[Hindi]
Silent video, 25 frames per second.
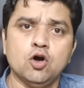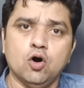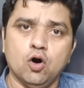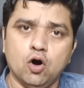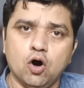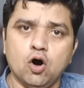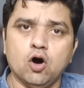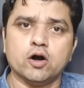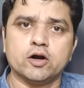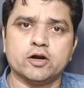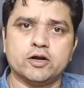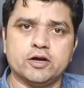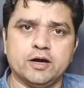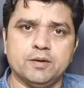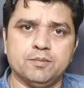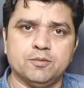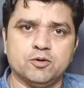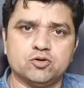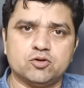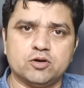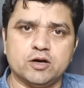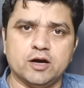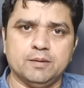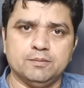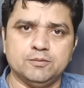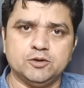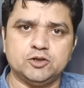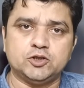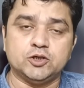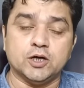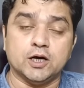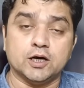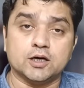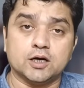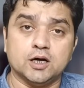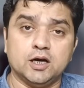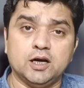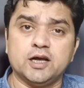और गृह मंत्री अमित
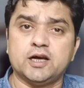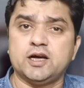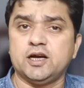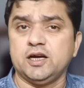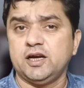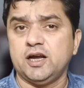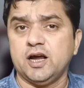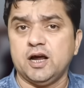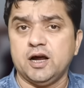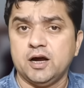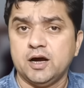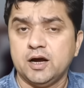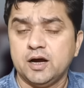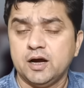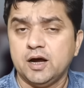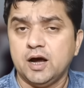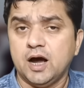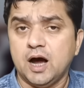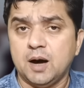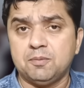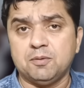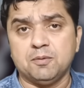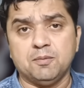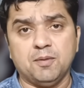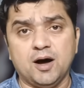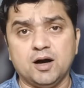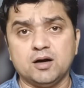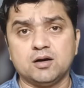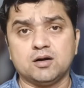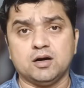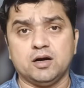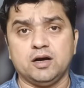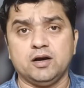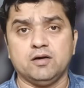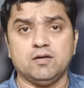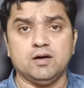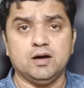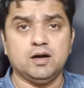शाह का लेकिन यह अपमान
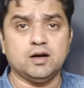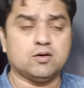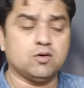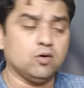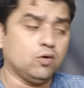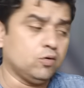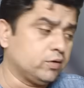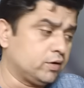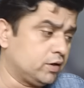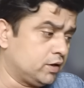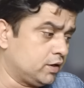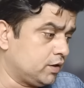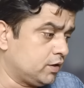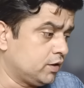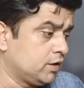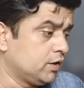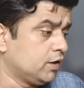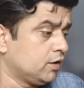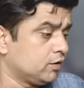करने वाले कौन हैं